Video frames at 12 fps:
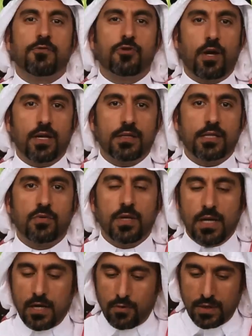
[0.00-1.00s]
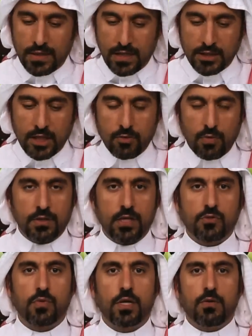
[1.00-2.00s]
نفسه على التصوير لانه عندنا جدول
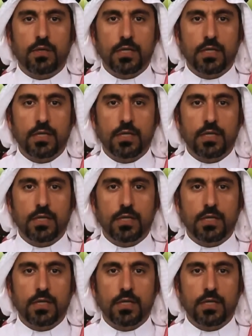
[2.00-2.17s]
تصوير